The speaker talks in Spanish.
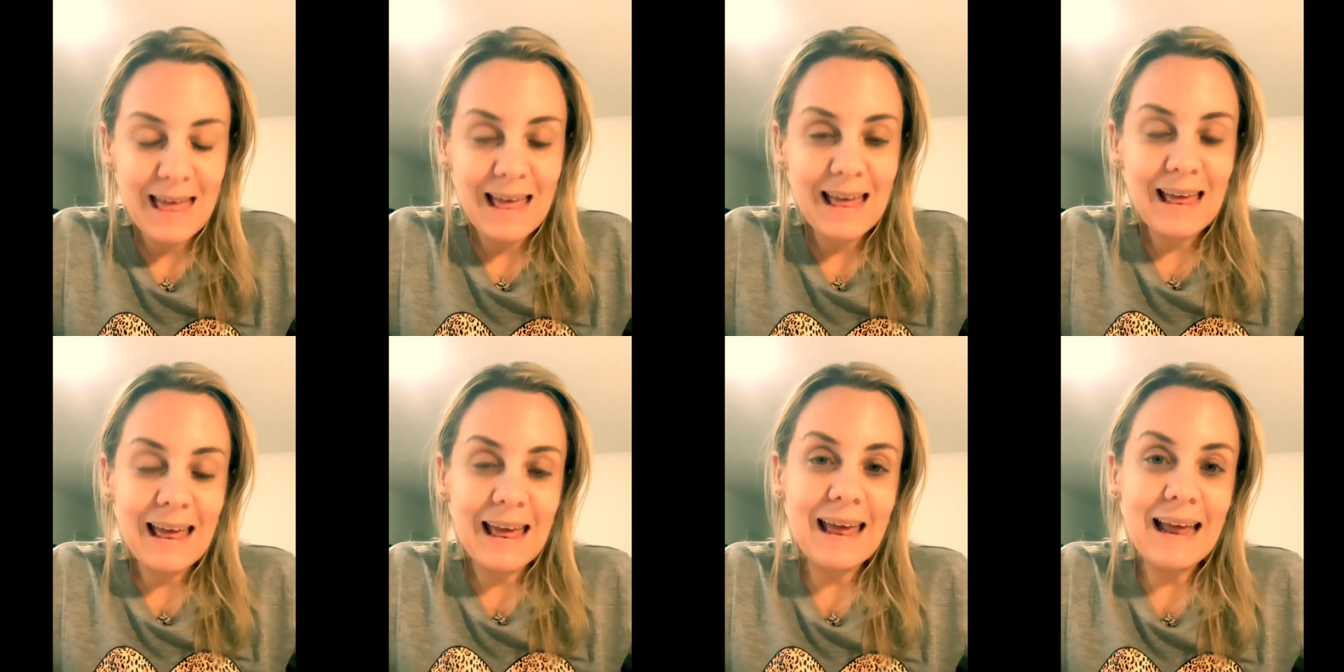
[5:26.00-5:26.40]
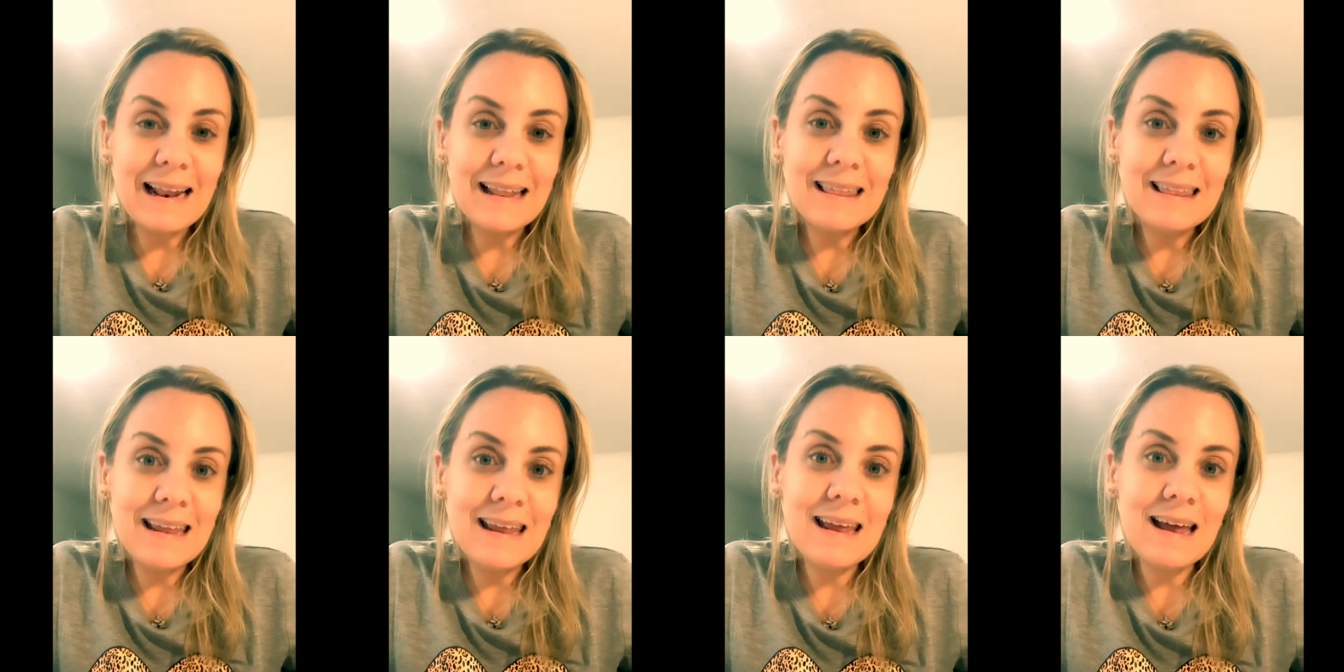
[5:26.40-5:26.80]
Es
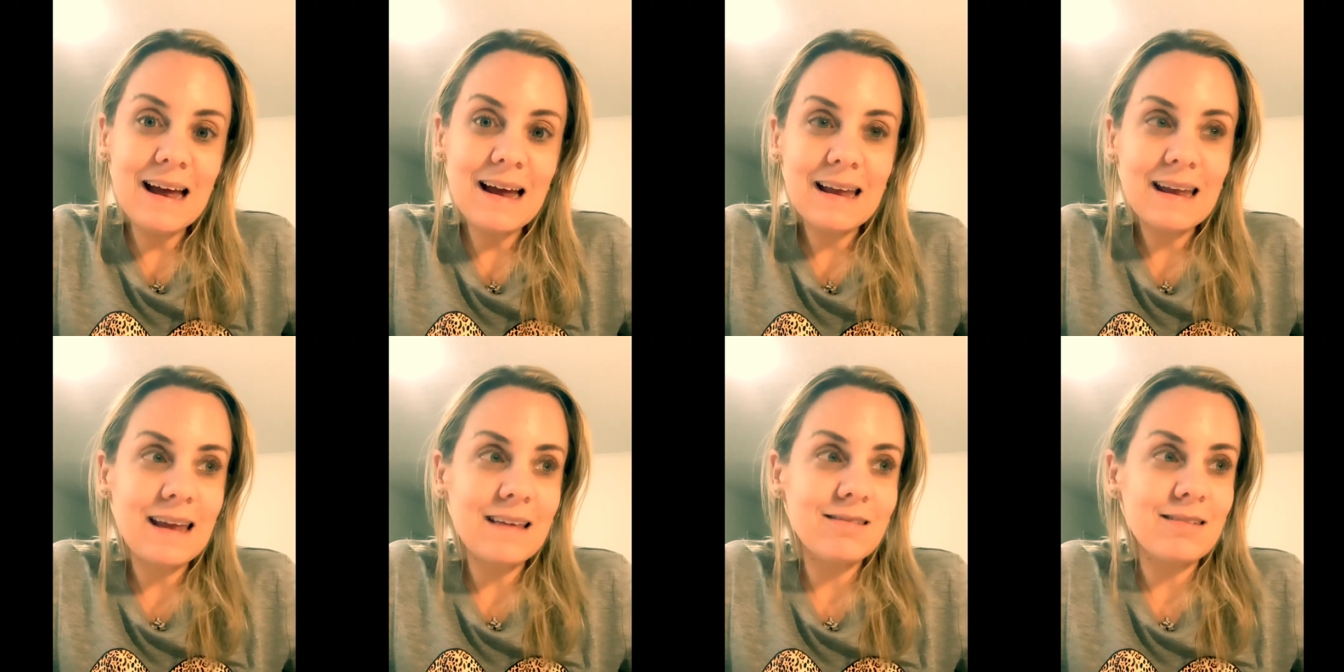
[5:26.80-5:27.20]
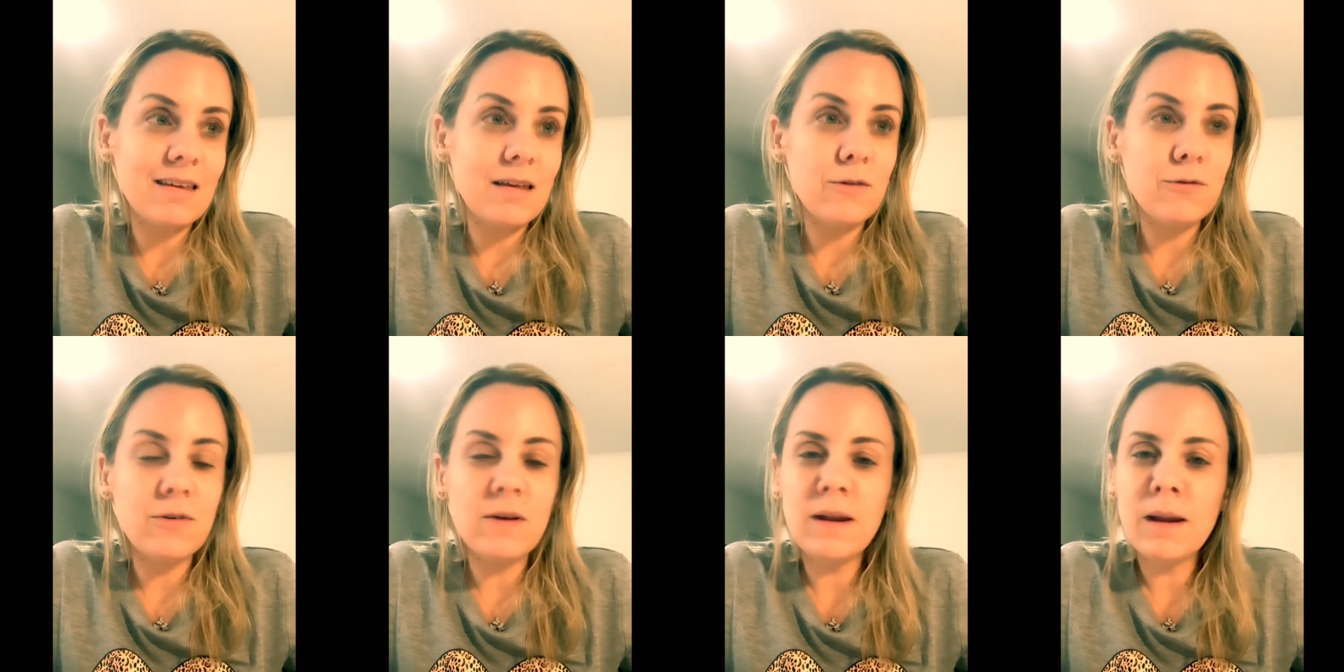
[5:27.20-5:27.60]
el día que se
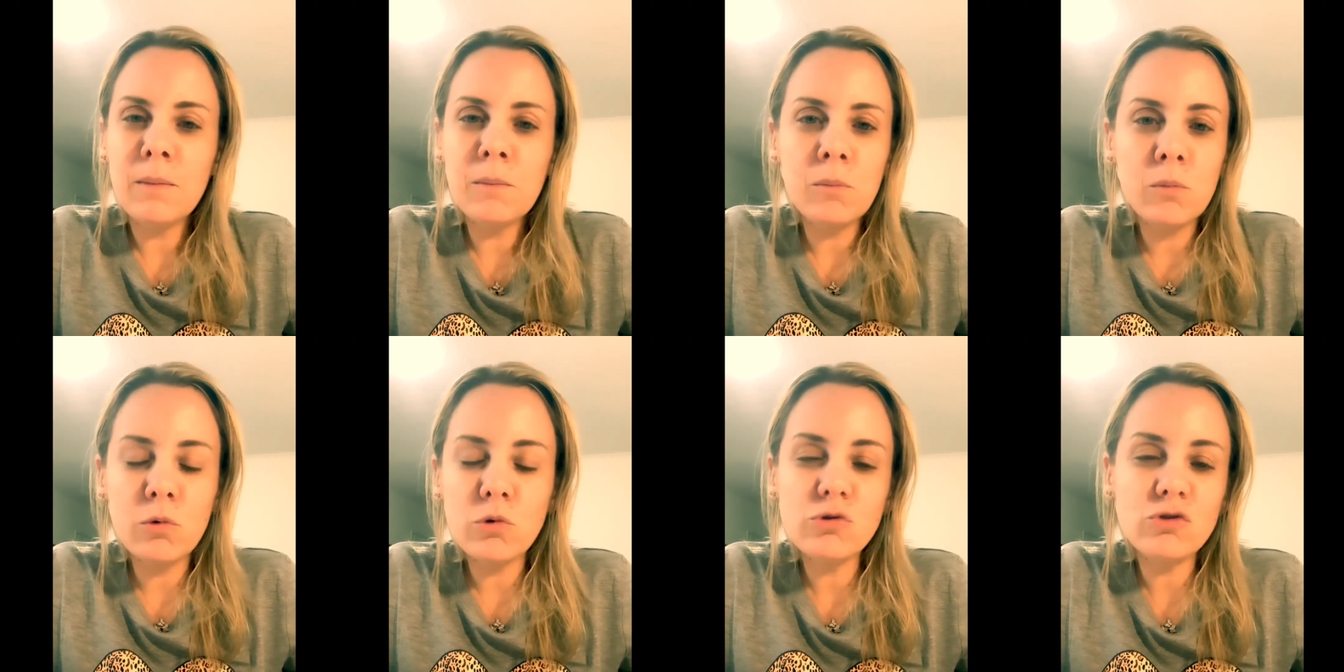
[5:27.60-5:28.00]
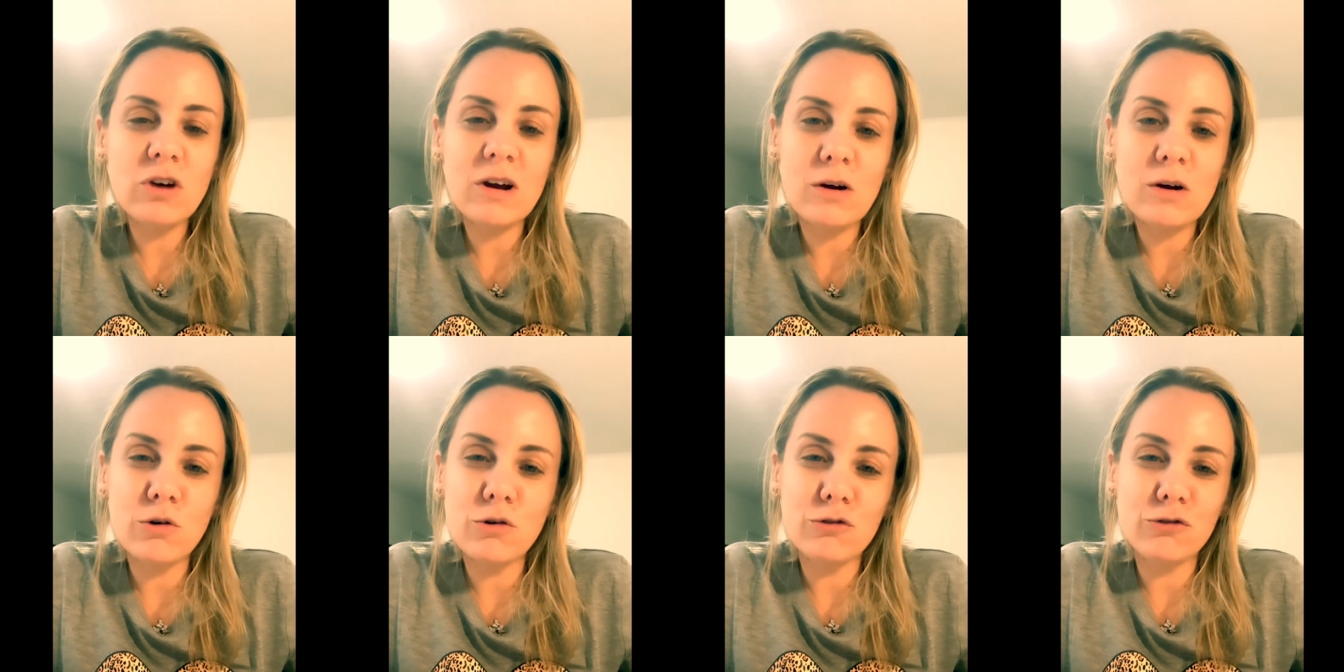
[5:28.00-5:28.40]
definen muchas
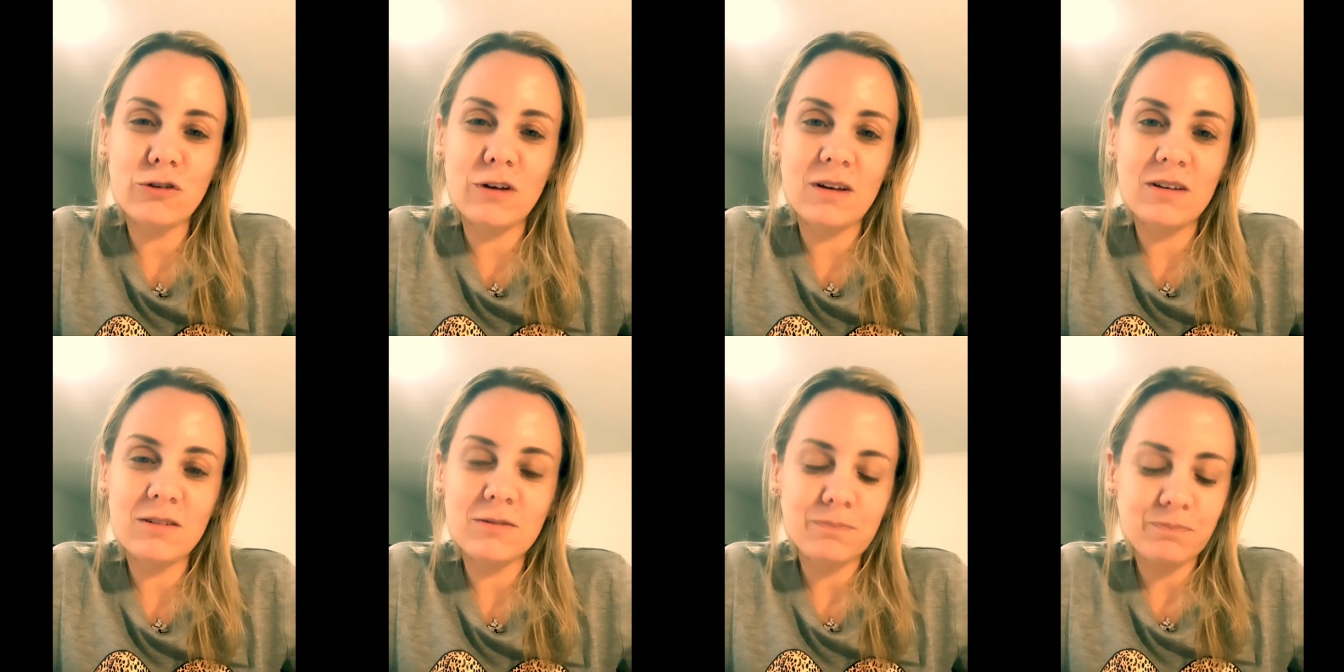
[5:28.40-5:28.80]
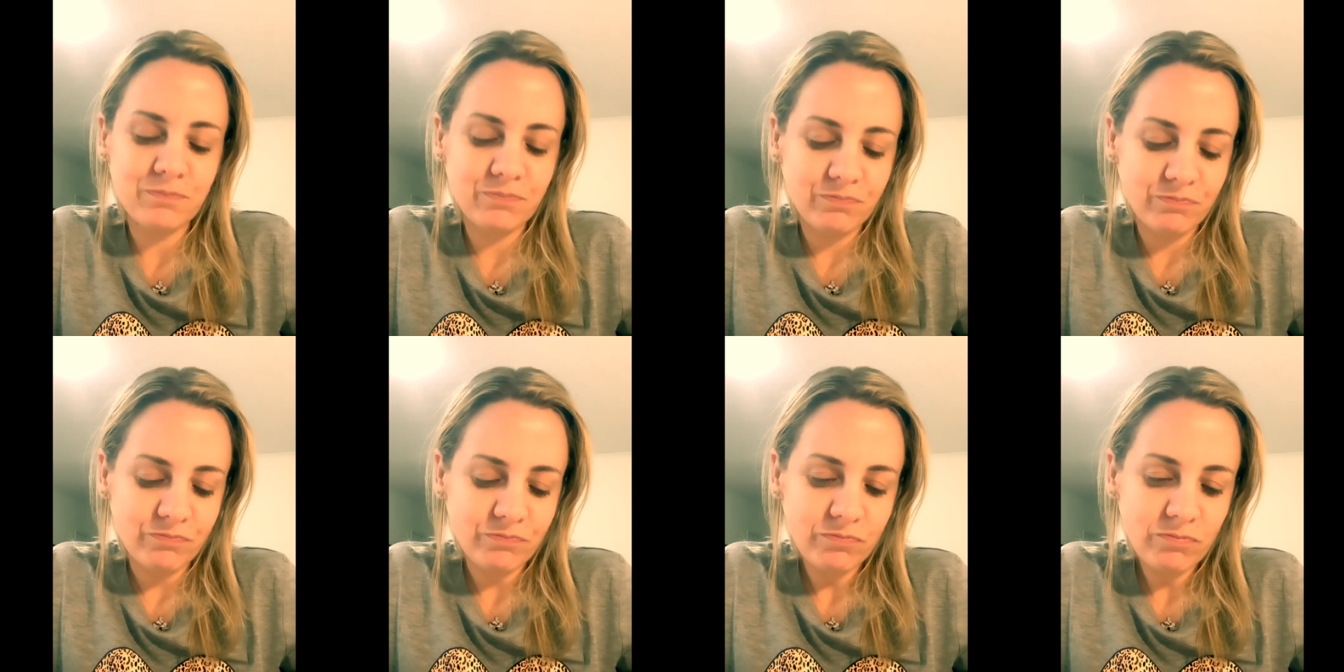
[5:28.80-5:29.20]
cosas
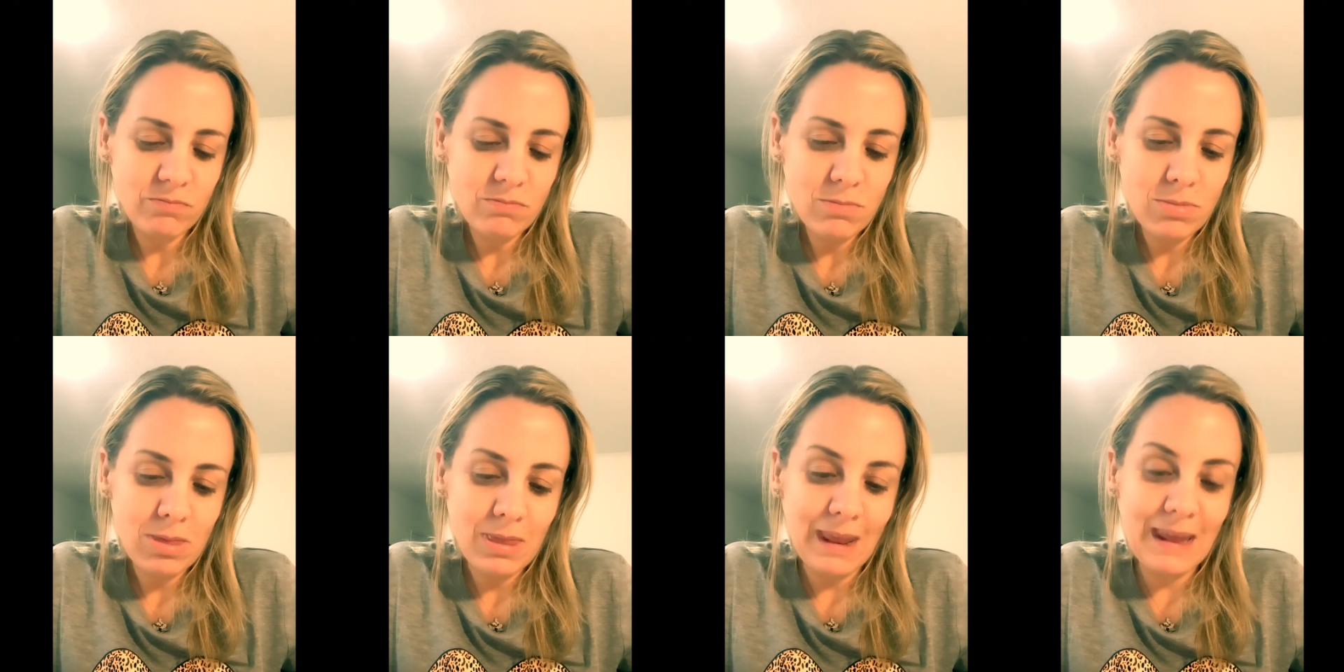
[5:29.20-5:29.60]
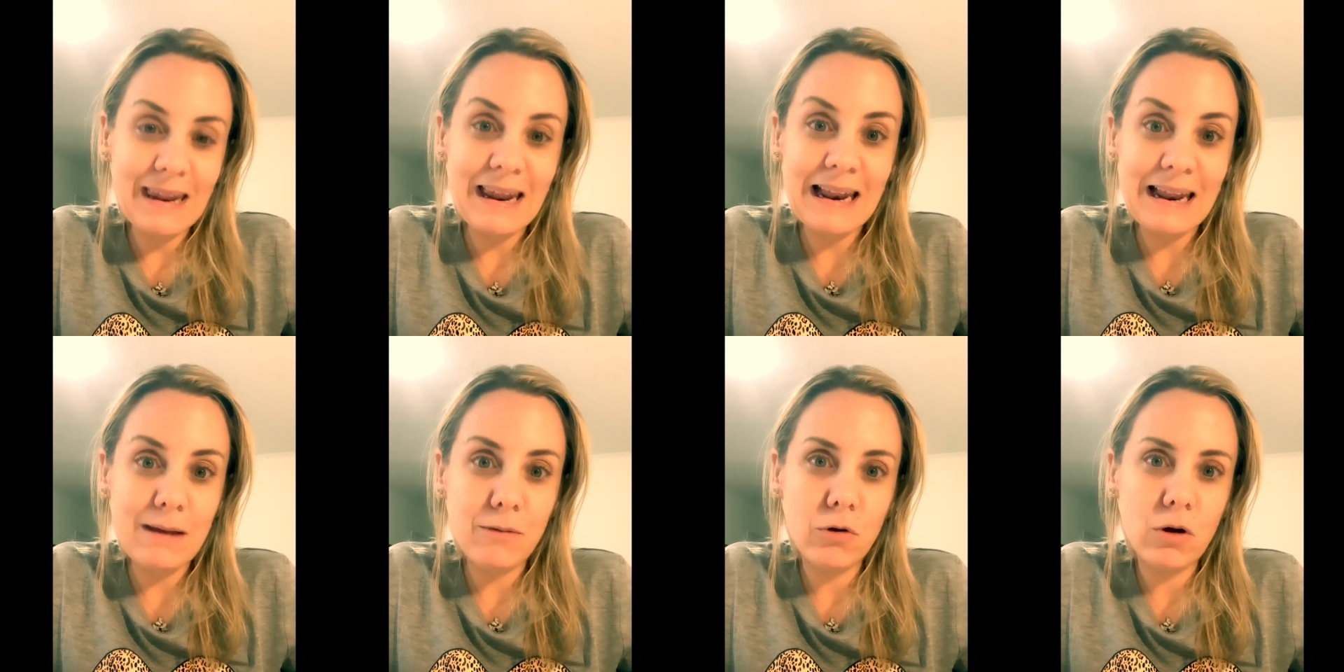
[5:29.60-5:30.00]
en
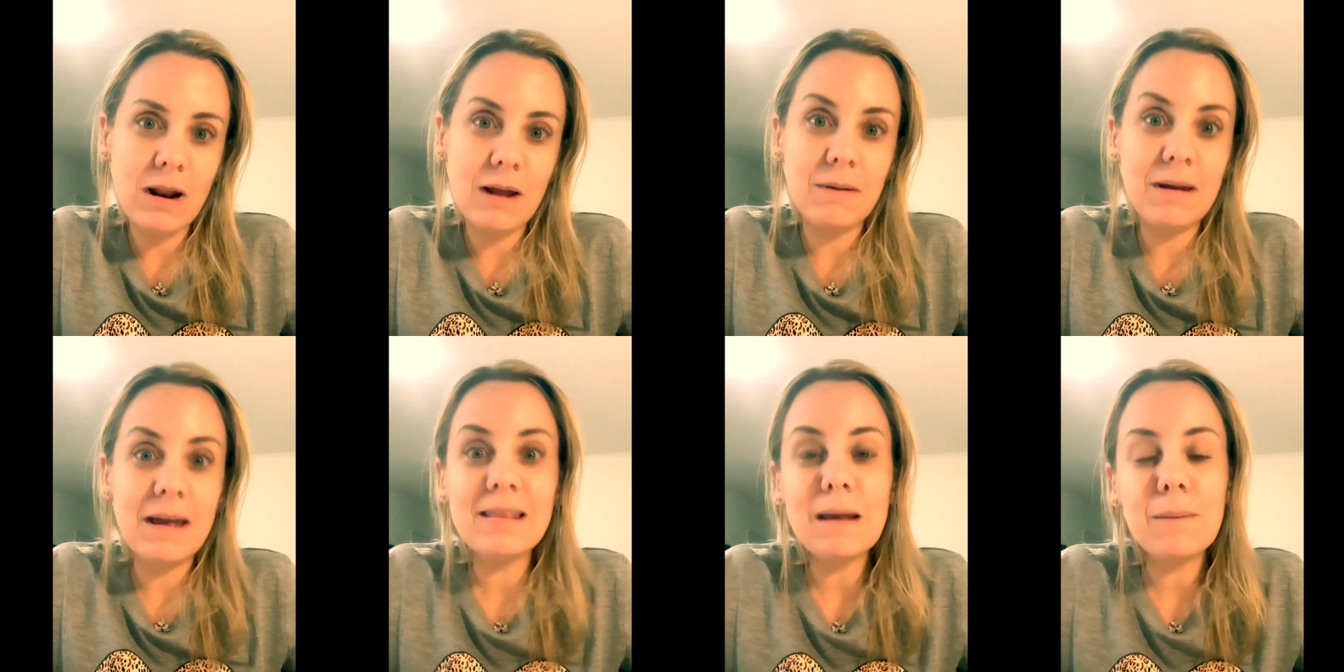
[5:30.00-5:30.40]
el libro de la vida.